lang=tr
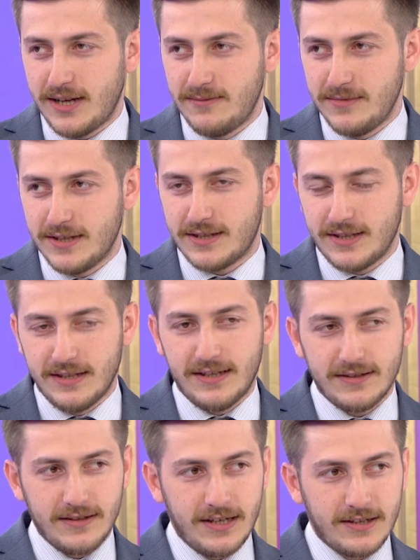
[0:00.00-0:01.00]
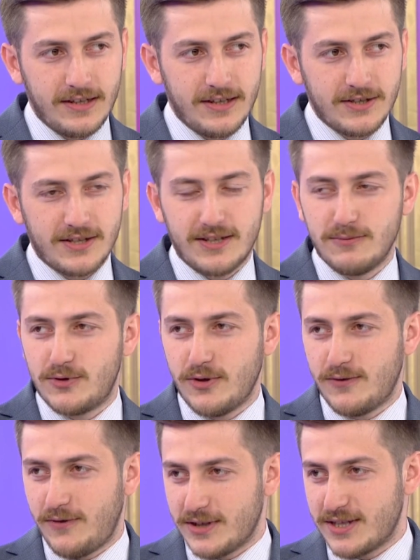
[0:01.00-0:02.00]
camiasından arkadaşlarımız
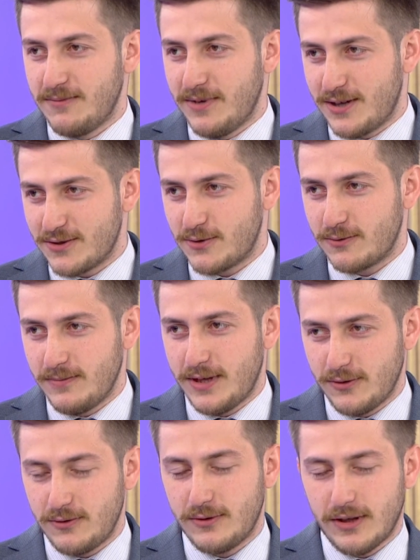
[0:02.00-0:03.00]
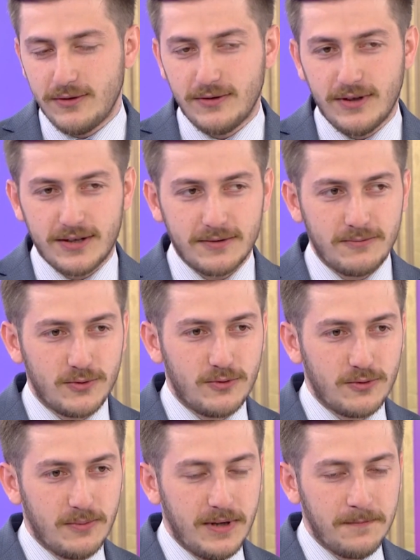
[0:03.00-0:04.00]
çok fazla mağdur, mağdur kalıyorlar bu
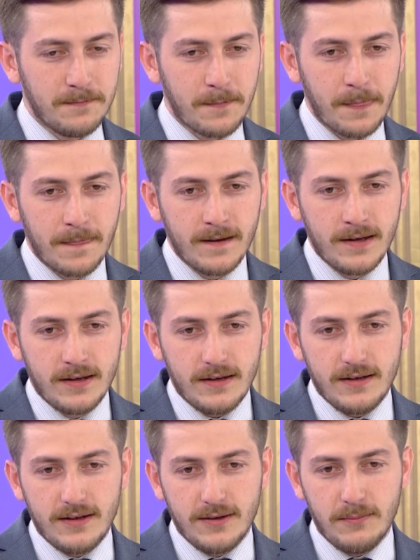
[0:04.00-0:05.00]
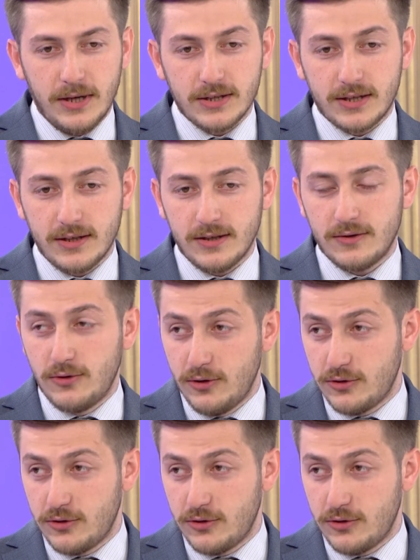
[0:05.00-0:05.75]
duruma. Hı hı. E, başka